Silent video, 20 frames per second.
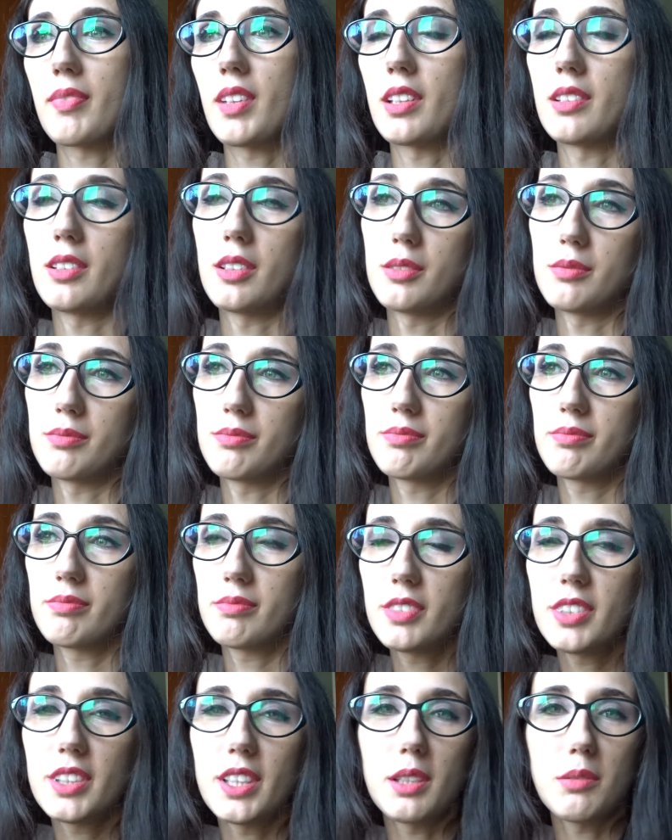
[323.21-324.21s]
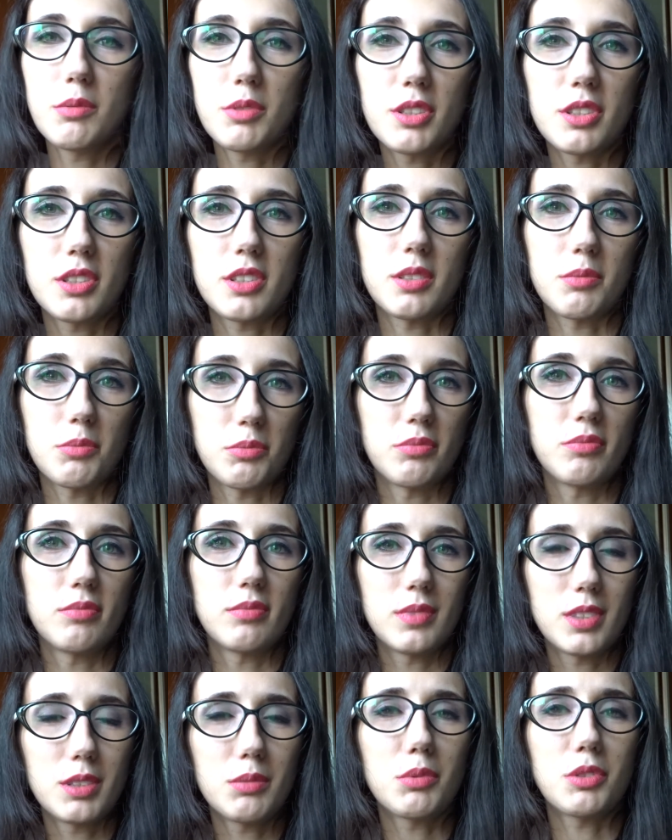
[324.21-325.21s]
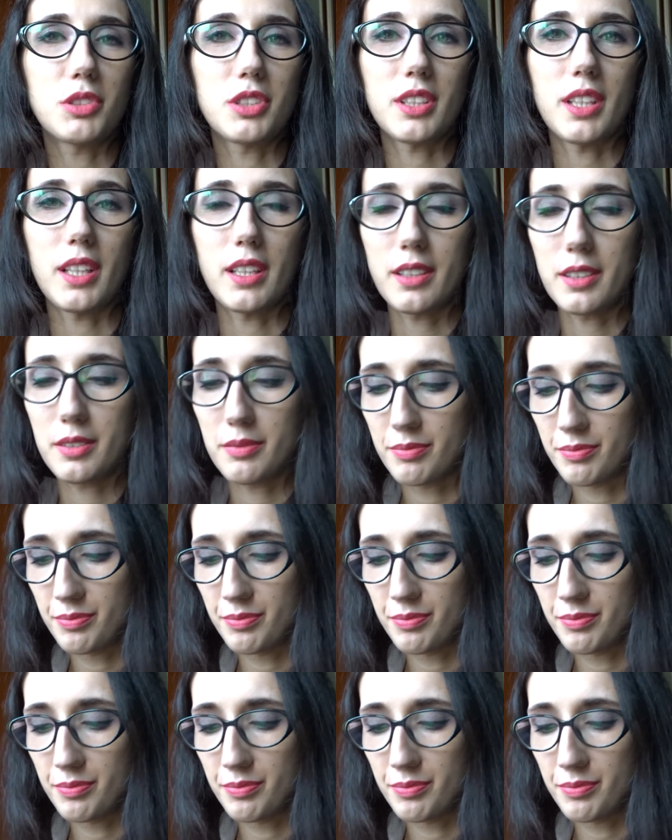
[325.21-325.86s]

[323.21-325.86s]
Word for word: No, wydaje mi się, że, że może tak.